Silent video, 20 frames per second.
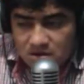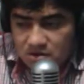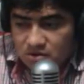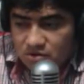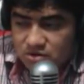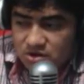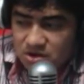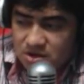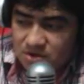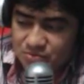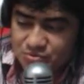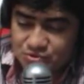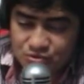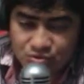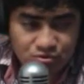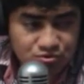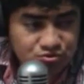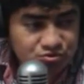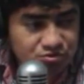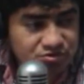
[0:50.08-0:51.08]
Hola, mucho
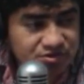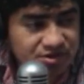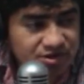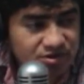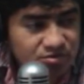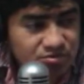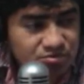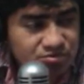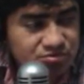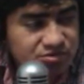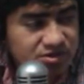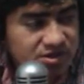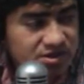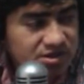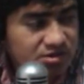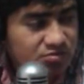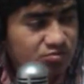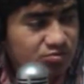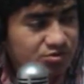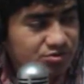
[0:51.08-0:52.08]
gusto estar con
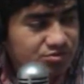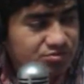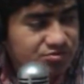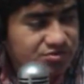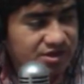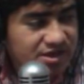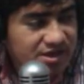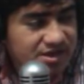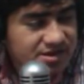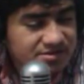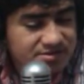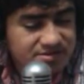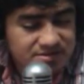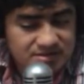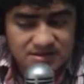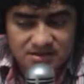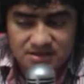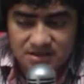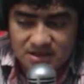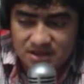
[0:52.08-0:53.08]
ustedes. Buenos días.
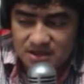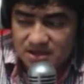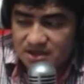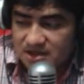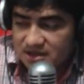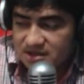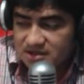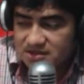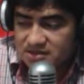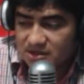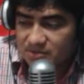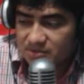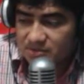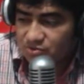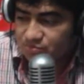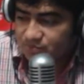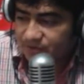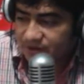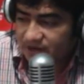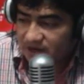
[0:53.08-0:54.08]
Eh, aquí
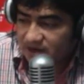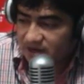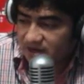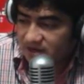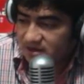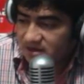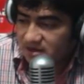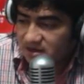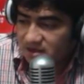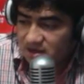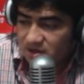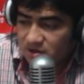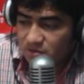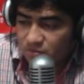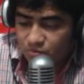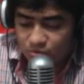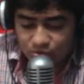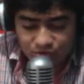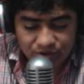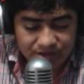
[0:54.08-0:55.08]
estamos para
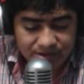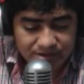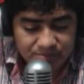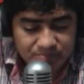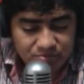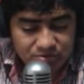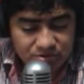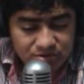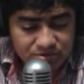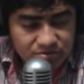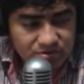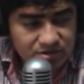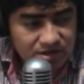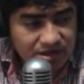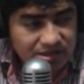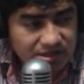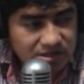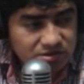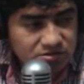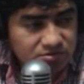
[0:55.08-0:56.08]
poder poner un
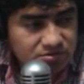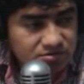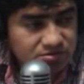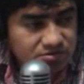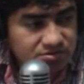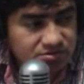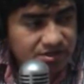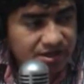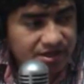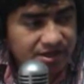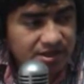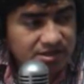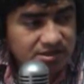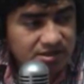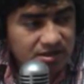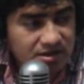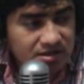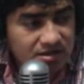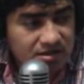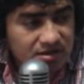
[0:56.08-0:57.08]
granito de
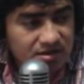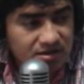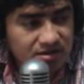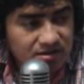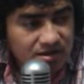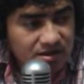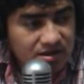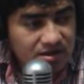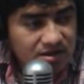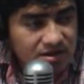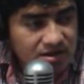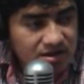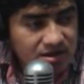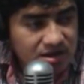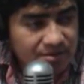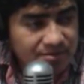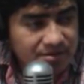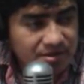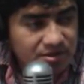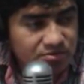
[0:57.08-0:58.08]
arena en
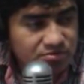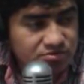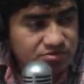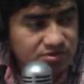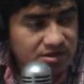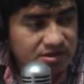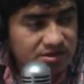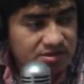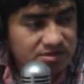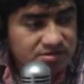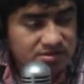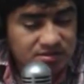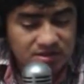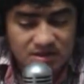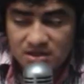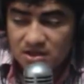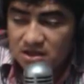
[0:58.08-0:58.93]
la vida de ustedes.